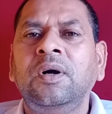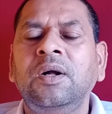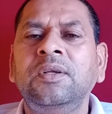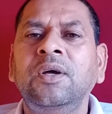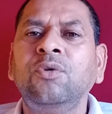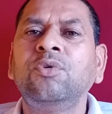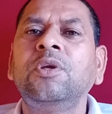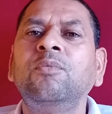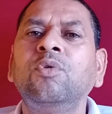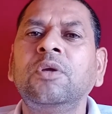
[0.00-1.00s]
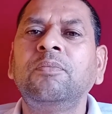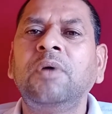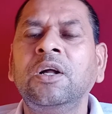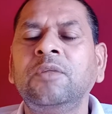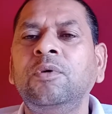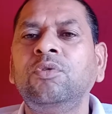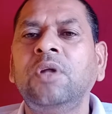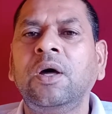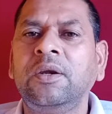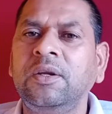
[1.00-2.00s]
हजारों जन्मों के बाद भी
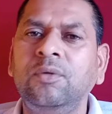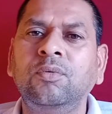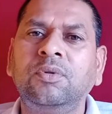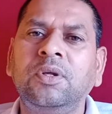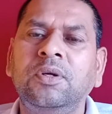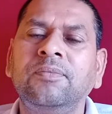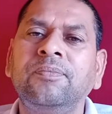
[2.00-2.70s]
उद्धार नहीं होता